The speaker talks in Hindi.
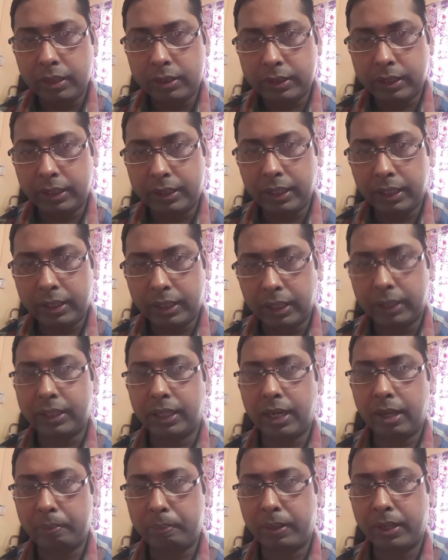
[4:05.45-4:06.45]
स्थिति
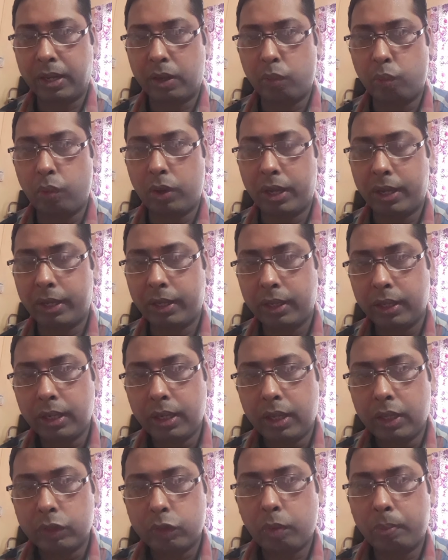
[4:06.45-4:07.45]
कितना बना हुआ
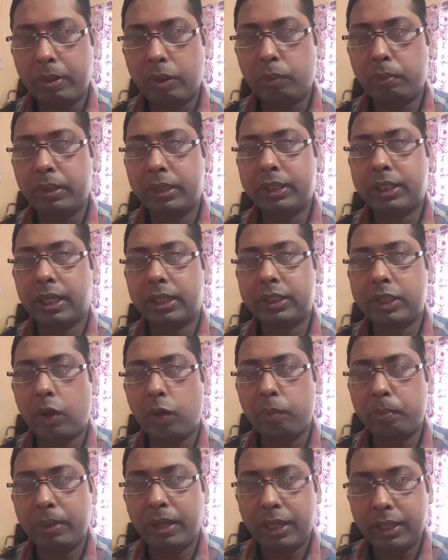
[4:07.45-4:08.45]
है तो मैं उम्मीद करता
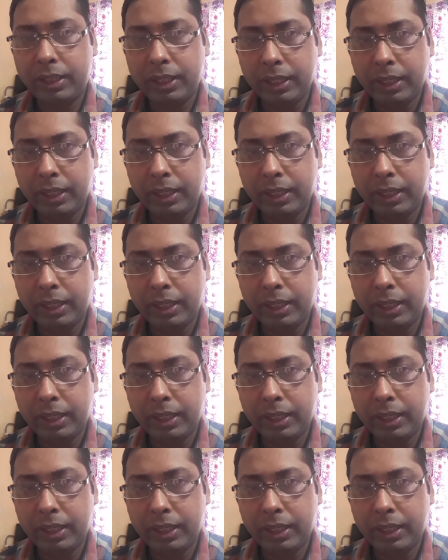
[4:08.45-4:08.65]
हूँ मेरी